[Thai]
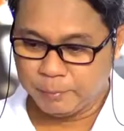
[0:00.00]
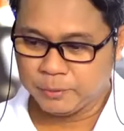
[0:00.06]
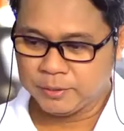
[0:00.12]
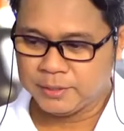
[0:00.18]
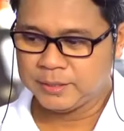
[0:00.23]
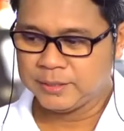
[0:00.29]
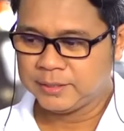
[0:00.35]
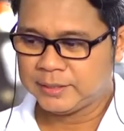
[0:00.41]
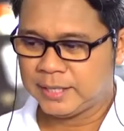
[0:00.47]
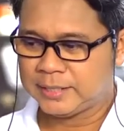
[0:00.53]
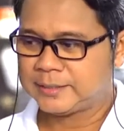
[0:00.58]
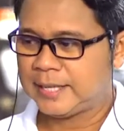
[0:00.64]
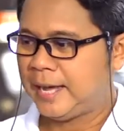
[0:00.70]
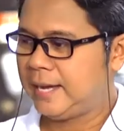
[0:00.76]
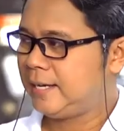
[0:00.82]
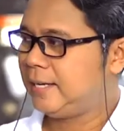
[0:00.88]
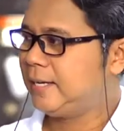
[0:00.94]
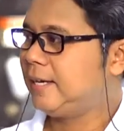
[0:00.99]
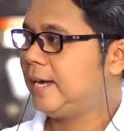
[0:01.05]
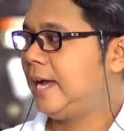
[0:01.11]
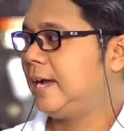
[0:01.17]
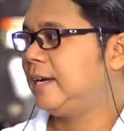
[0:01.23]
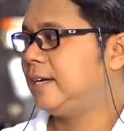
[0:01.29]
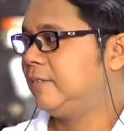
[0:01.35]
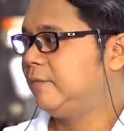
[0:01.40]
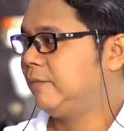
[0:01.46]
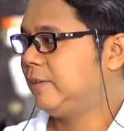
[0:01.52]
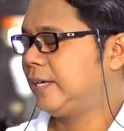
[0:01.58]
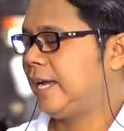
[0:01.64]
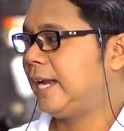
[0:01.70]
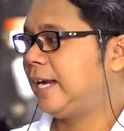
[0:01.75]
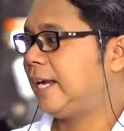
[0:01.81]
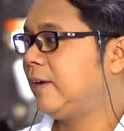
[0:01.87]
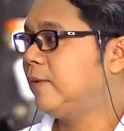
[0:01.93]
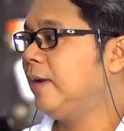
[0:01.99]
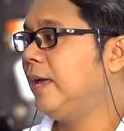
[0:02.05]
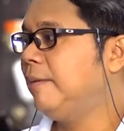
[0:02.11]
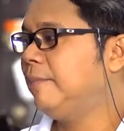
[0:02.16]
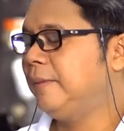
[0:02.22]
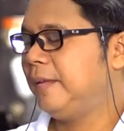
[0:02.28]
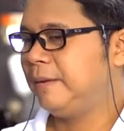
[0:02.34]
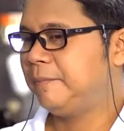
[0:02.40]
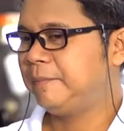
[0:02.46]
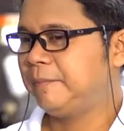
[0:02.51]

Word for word: พูดถึงทักษะการเข้าเล่มเนี่ย